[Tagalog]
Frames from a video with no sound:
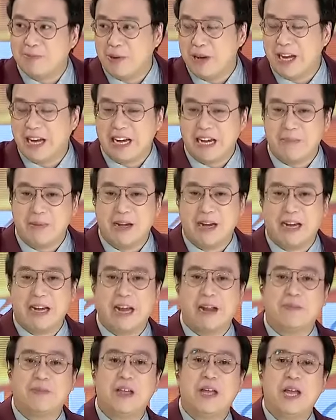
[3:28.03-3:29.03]
Pwede ka naman
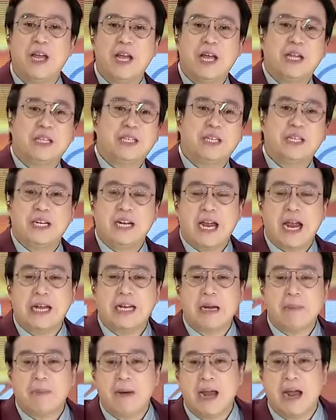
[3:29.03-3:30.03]
naging 39
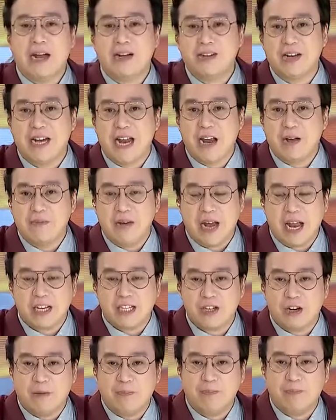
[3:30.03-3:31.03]
ka pa lang on the day of the
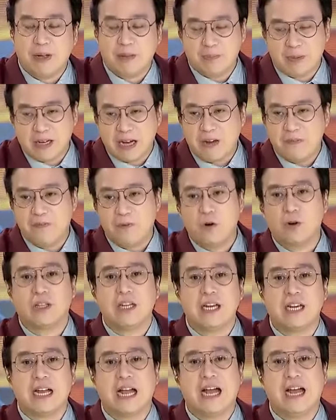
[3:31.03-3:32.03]
election, but maging 40
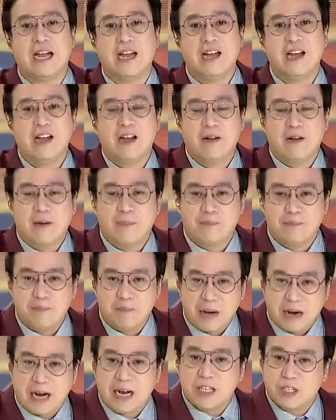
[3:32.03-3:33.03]
ka,
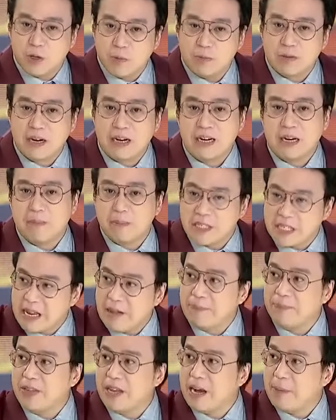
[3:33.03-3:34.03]
mag-assume ka ng
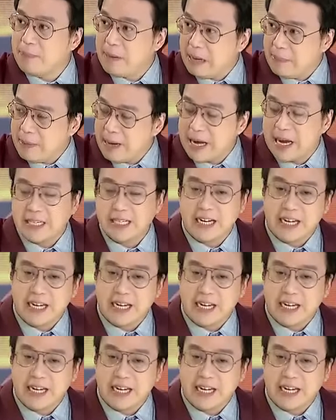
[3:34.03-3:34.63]
presidente ng Pilipinas.